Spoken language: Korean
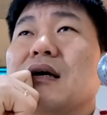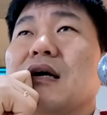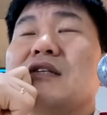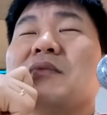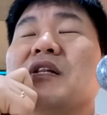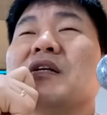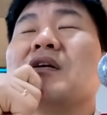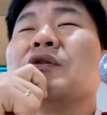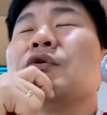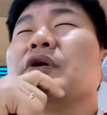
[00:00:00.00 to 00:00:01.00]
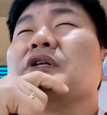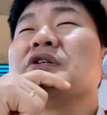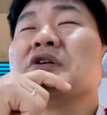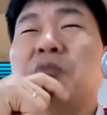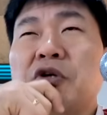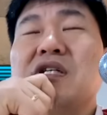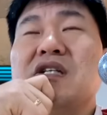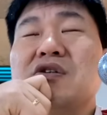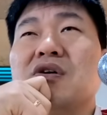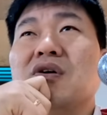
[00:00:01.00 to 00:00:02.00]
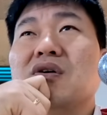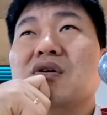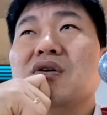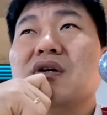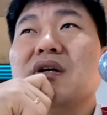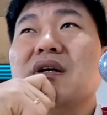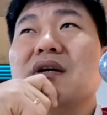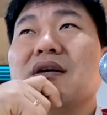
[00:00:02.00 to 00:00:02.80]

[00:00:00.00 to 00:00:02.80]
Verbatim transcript: 하지만 그런 노력이 전혀 보이지 않죠. 네.